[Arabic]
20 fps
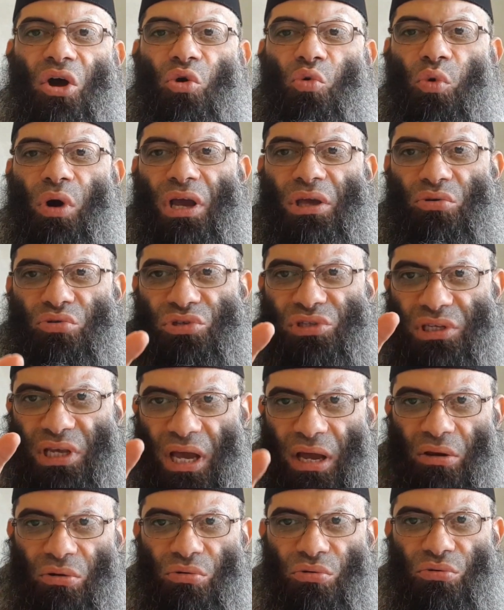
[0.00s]

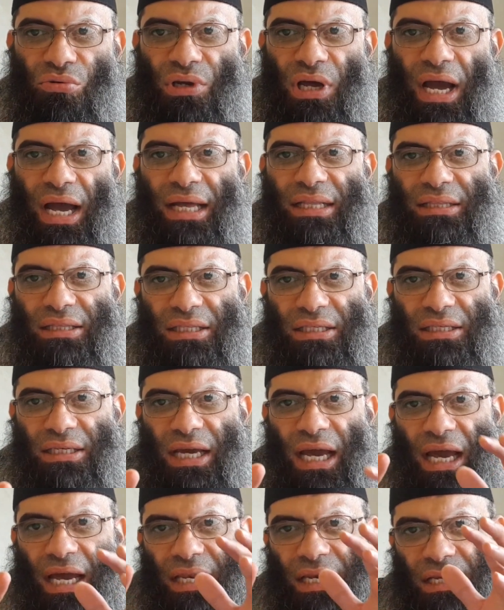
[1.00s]
ويسألون عن
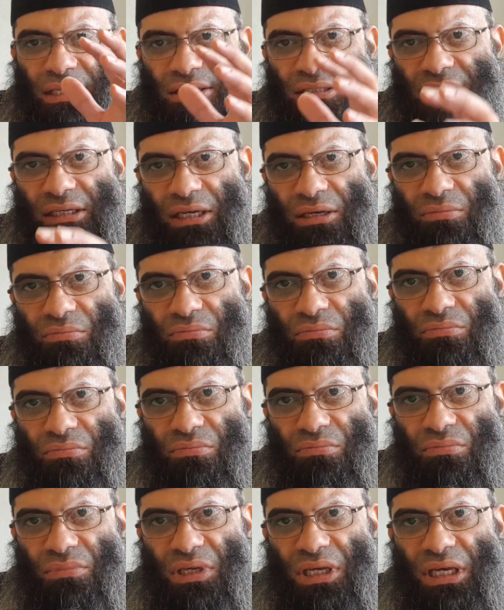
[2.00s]
ديانتهم
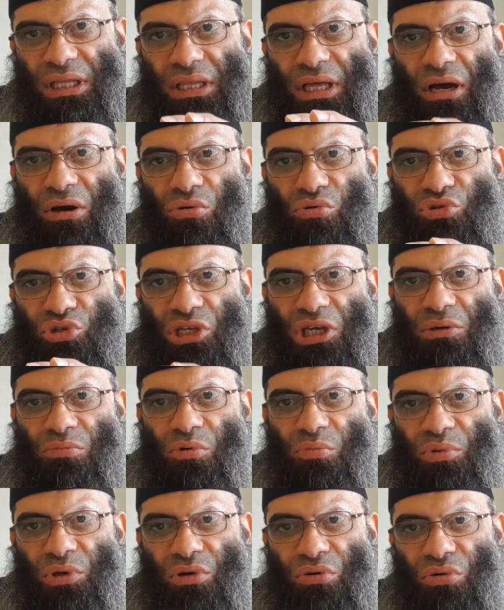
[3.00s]
إذا
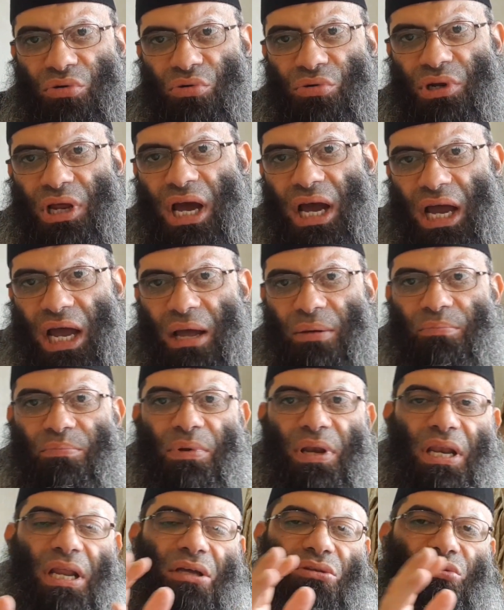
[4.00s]
أصيبوا بكورونا قبل